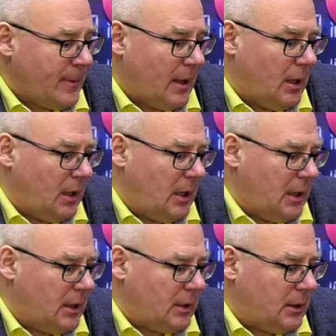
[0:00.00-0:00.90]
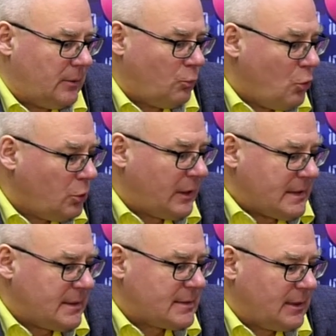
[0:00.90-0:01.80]
А, могут
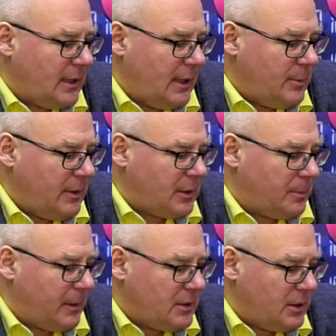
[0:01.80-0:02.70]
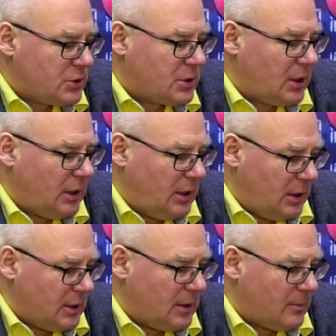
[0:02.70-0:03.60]
касаться элементы поддержки
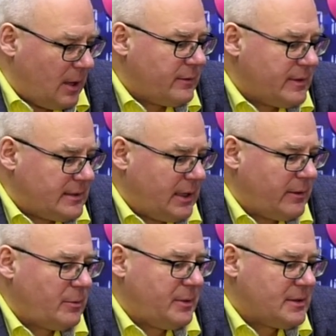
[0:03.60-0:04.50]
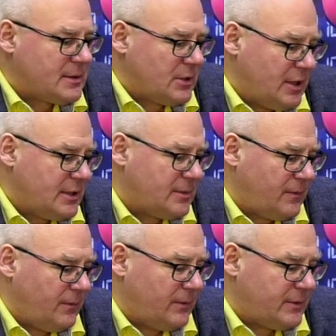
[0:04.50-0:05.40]
и малого и среднего бизнеса, часть
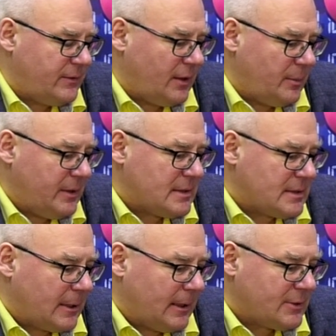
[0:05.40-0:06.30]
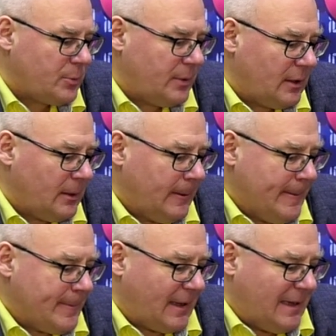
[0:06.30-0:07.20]
сфер бизнеса, особенно
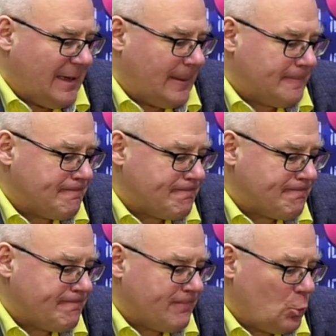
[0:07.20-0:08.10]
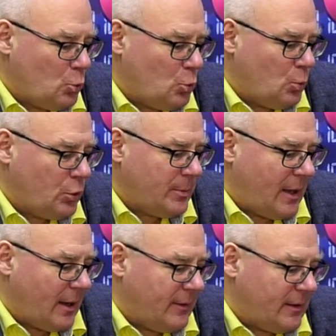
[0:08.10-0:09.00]
какие, ну, будем
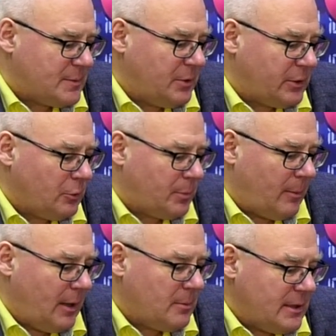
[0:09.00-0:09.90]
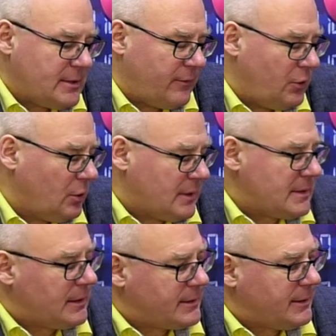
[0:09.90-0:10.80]
так говорить, испытывают проблемы из-за введенных
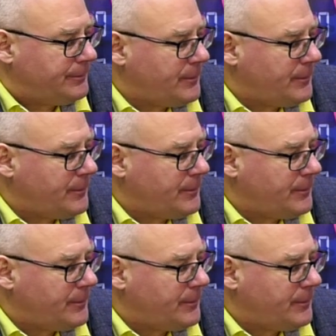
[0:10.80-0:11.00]
санкций.